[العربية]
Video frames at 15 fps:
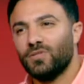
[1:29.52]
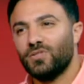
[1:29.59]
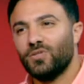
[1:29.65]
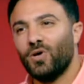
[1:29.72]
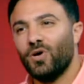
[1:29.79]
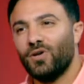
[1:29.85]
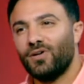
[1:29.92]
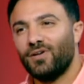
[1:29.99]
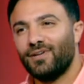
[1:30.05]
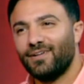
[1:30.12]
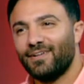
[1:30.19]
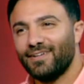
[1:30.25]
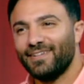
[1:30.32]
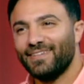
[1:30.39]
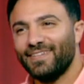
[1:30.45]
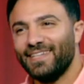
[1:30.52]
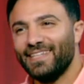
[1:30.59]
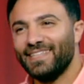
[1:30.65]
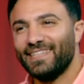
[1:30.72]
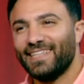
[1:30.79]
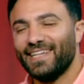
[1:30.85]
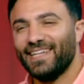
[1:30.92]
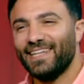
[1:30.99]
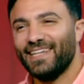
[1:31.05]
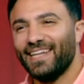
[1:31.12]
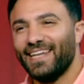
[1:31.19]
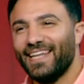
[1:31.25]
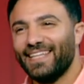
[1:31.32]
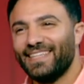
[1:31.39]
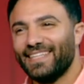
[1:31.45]
مسار بتغير
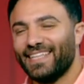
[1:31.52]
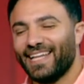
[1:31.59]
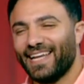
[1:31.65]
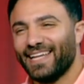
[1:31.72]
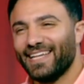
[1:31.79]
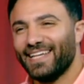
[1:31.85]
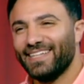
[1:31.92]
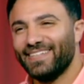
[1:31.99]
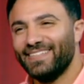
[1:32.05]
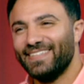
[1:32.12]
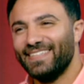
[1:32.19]
لا تتخيل عشان